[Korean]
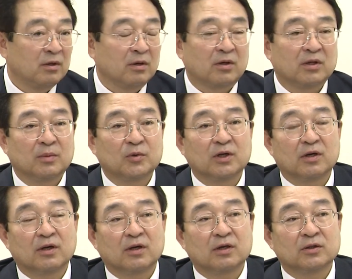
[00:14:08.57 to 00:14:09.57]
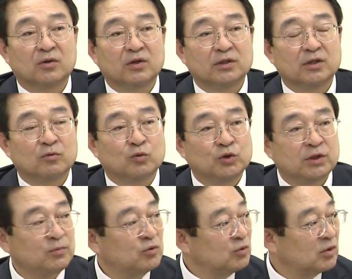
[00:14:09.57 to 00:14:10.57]
그러다 보니까 저희 이제
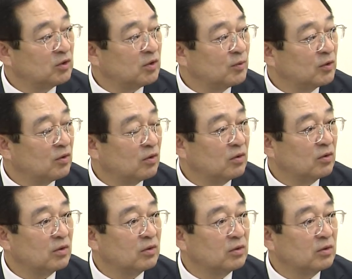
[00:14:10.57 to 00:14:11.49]
96년도부터